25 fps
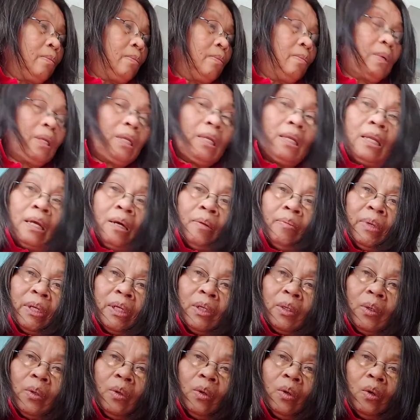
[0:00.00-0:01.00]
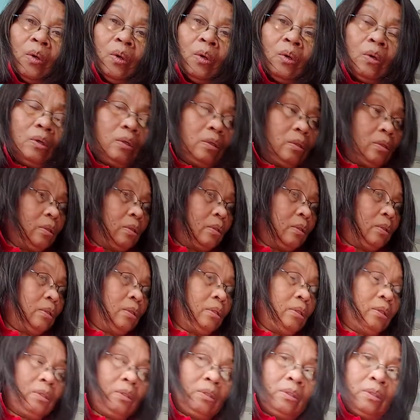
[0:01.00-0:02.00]
malalaman ko kung
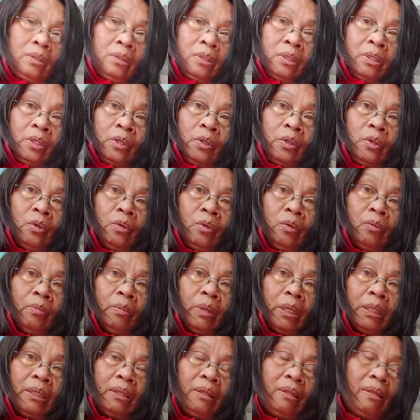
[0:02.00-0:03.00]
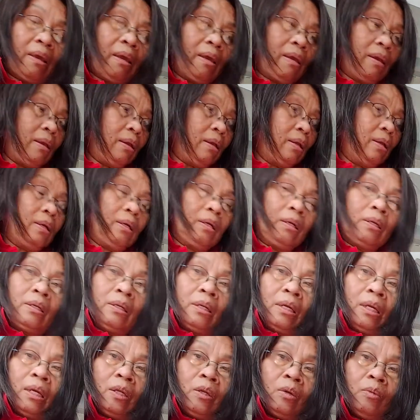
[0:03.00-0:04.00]
yung Monday
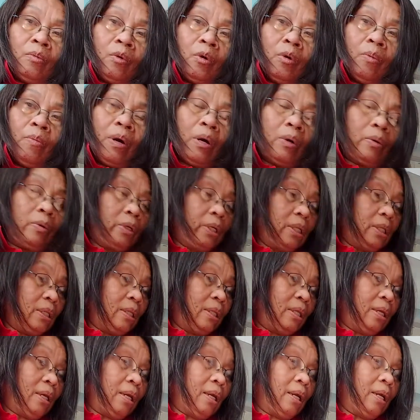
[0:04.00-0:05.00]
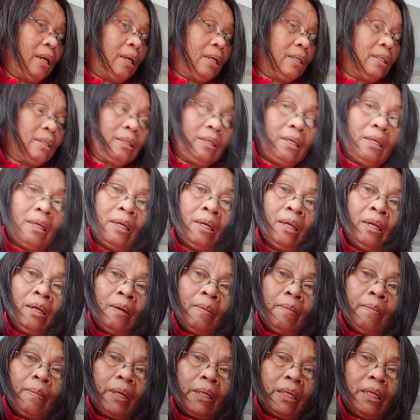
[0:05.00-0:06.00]
na inom ko ba o hindi. Kasi
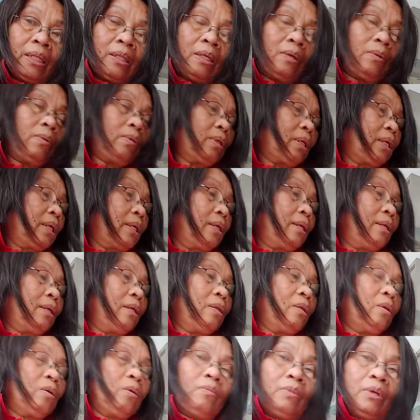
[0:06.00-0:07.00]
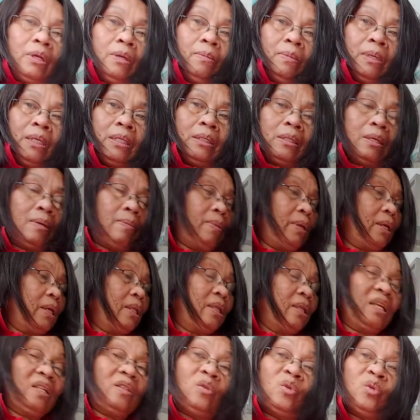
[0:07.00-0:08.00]
pag hindi ko naiinom, ibig
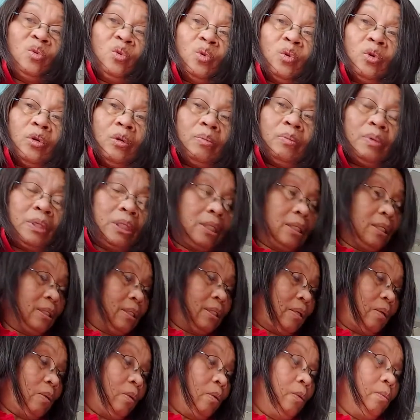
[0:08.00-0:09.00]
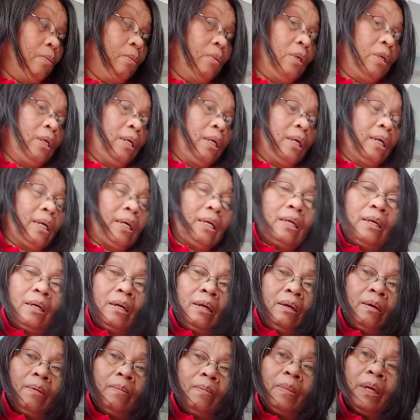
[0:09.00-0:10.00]
sabihin nandoon pa siya sa loob. Kaya
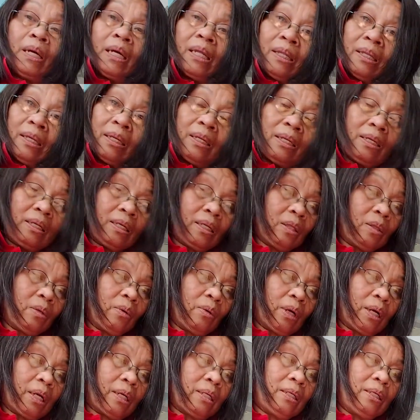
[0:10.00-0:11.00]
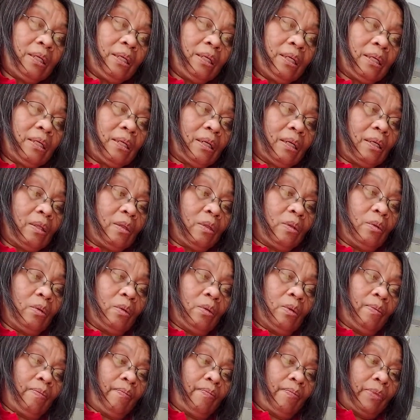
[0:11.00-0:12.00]
maganda din itong idea na ito.
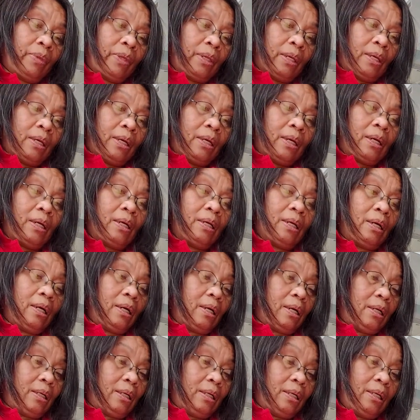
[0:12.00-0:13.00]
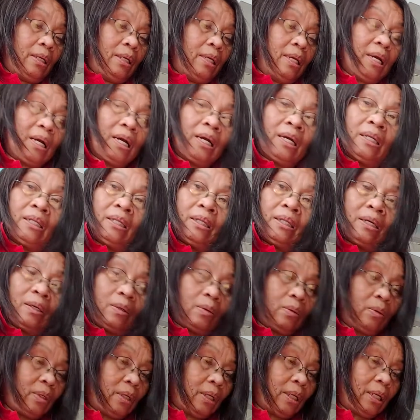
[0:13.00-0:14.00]
Kaya na, ihahanda
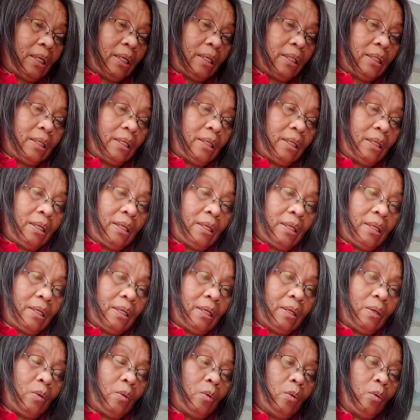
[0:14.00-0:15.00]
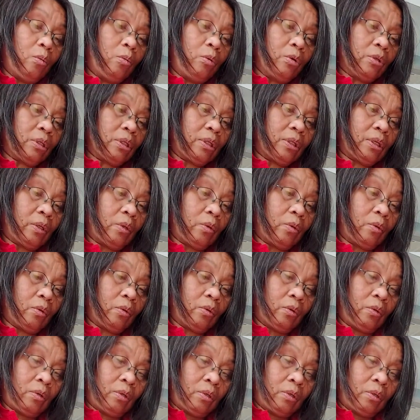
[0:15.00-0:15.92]
ko na kasi naubos na yung